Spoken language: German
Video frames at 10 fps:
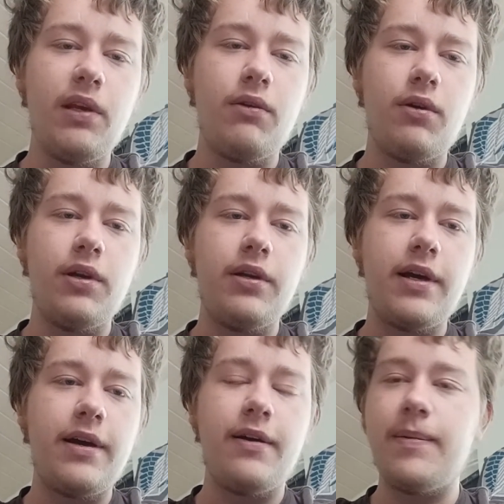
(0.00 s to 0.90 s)
Und
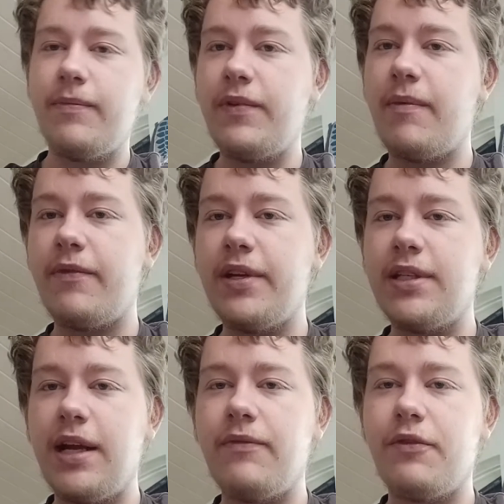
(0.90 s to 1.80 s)
äh, aber wie
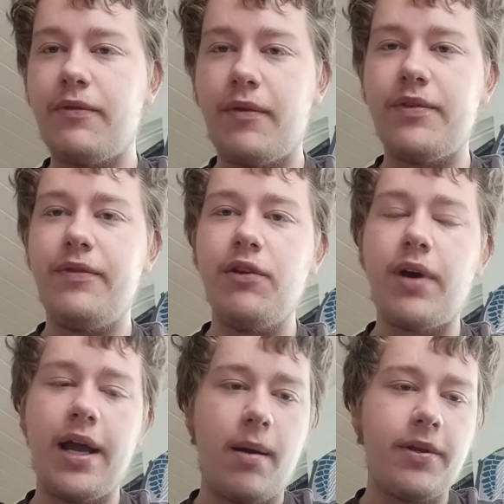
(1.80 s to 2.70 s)
gesagt, für, auf die
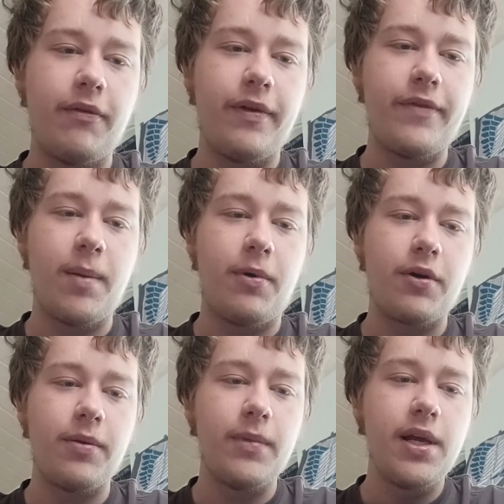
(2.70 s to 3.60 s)
Videoreihe habe ich auf jeden Fall
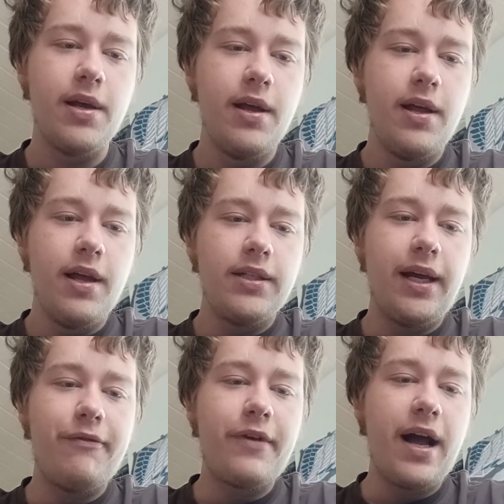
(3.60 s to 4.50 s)
Bock.
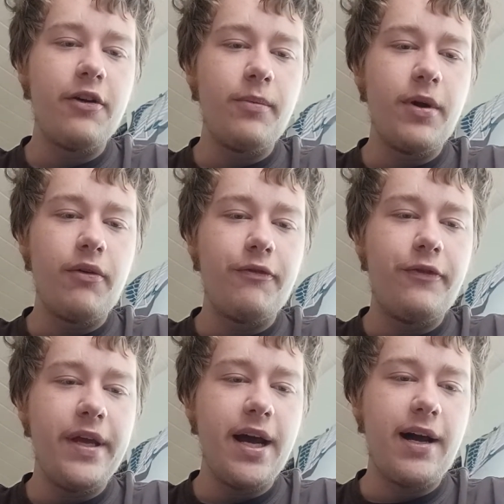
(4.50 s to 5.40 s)
Dann Frage Nummer
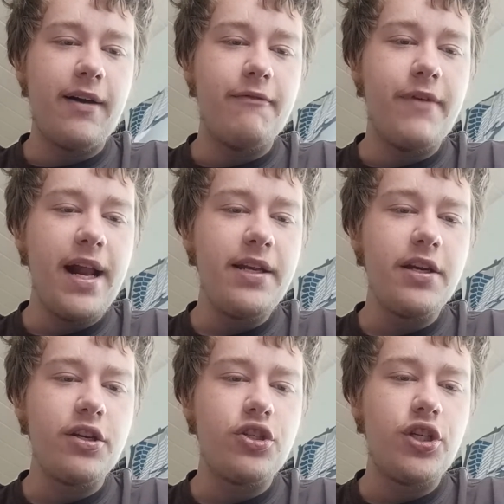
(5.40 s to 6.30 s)
4. Welche
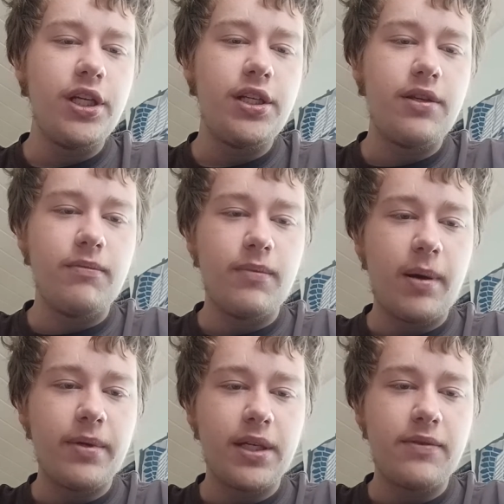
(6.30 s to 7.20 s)
Geschichten.
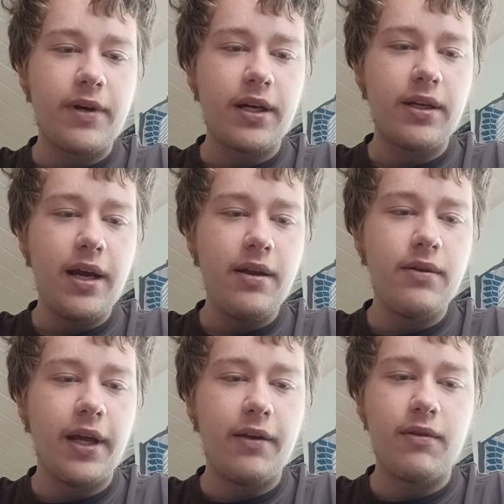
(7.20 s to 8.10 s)
Habe ich jetzt Frage 3?
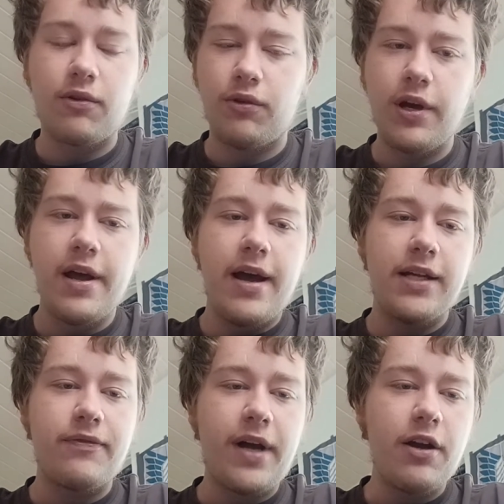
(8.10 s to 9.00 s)
Nee, gut.
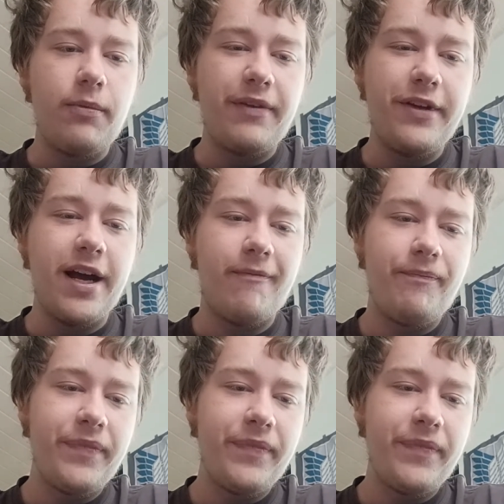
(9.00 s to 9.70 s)
Also Frage Nummer 4.